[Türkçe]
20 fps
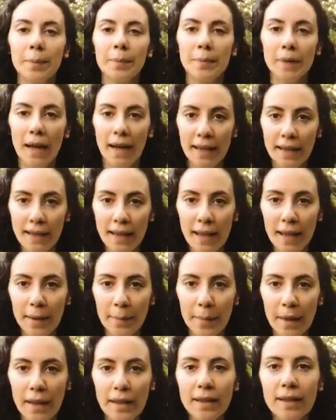
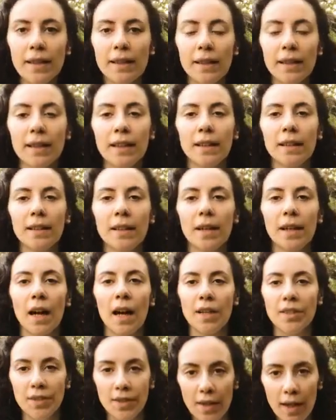Pranayama,
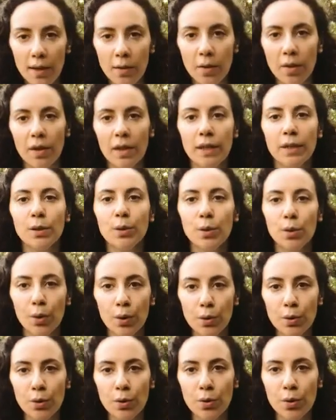Ashtanga Yoga'nın
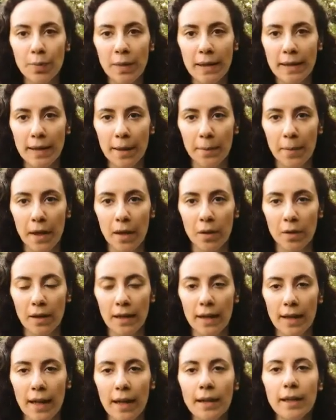dördüncü basamağı
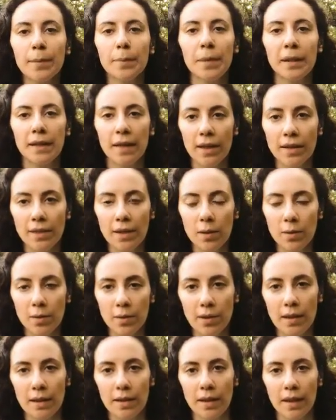olarak Patanjali
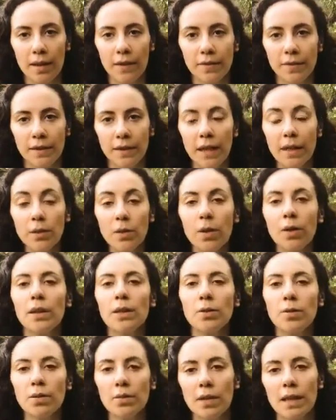Usta tarafından Yoga
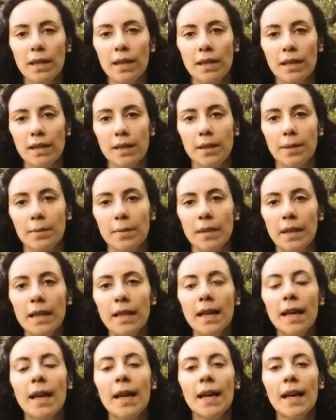Sutralar isimli
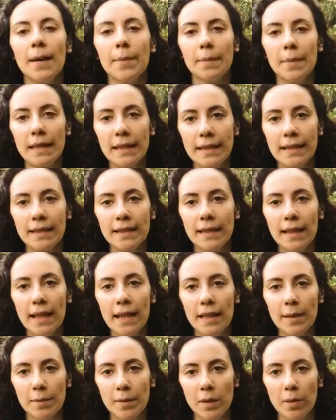metinde
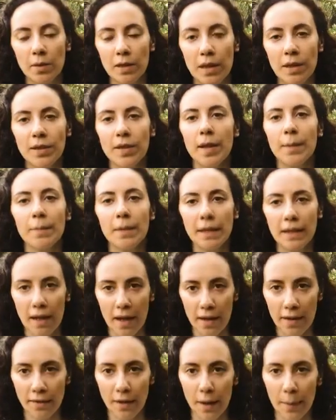elimize ulaşan bir
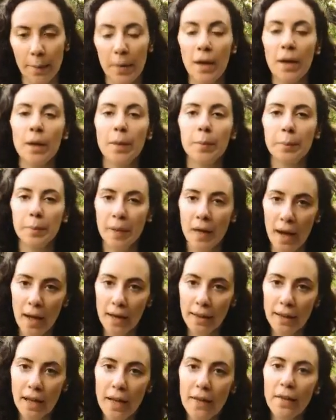kavram.
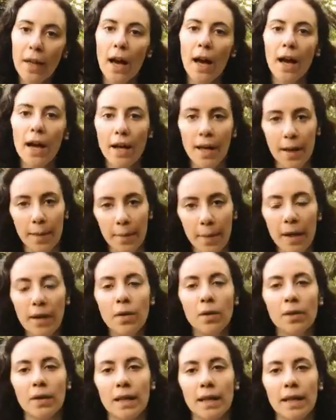Prana ve ayama
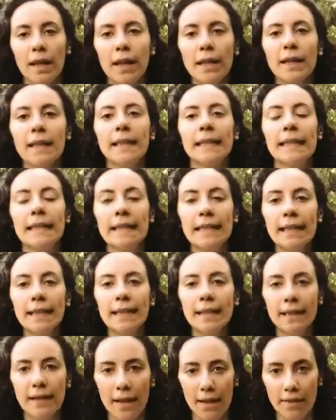olarak iki
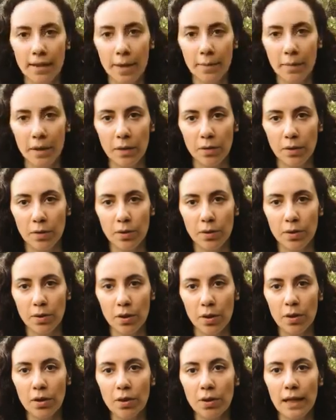kavramdan
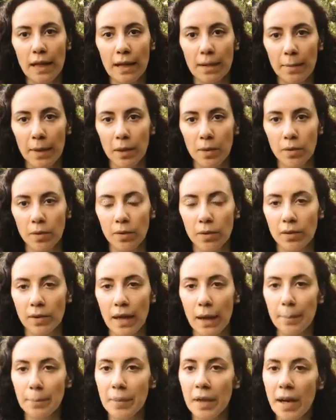oluşuyor. Kelime
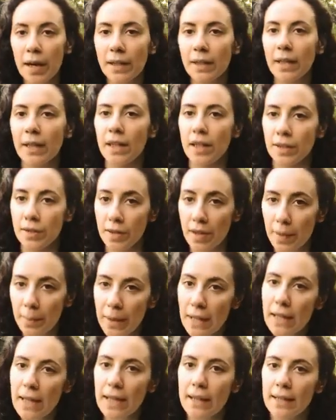kökünden prana yaşam
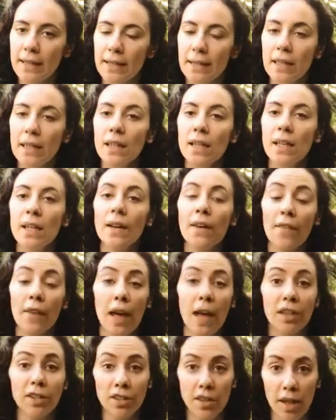enerjisi
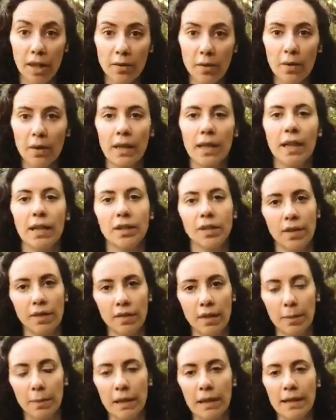veya can olarak
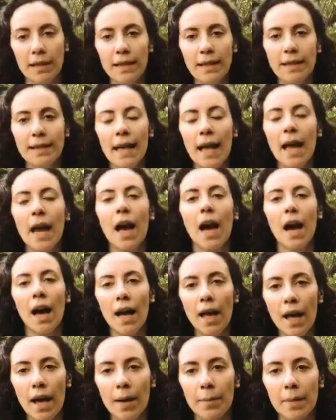çevirebiliriz.
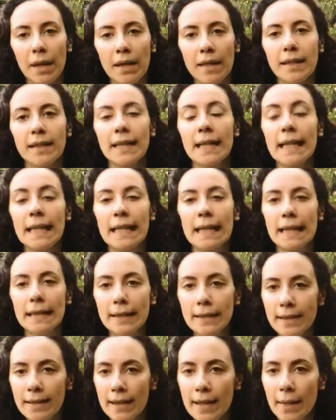Ayama ise
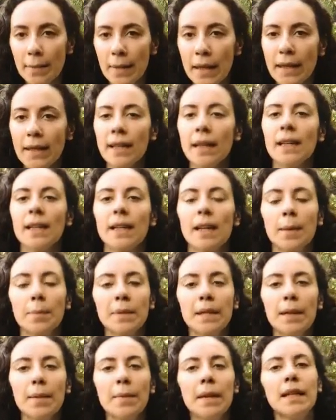genişlemek,
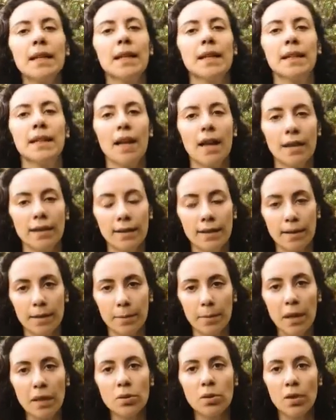kapsam alanını
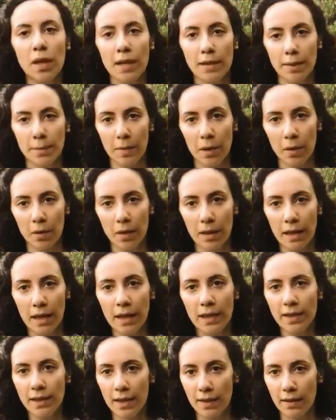arttırmak, çoğaltmak
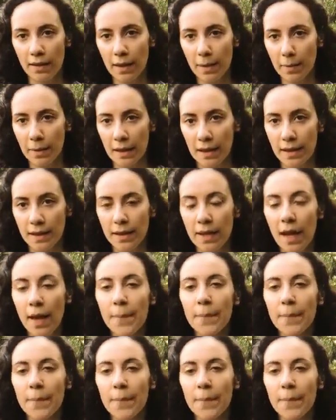olarak çevrilebilir.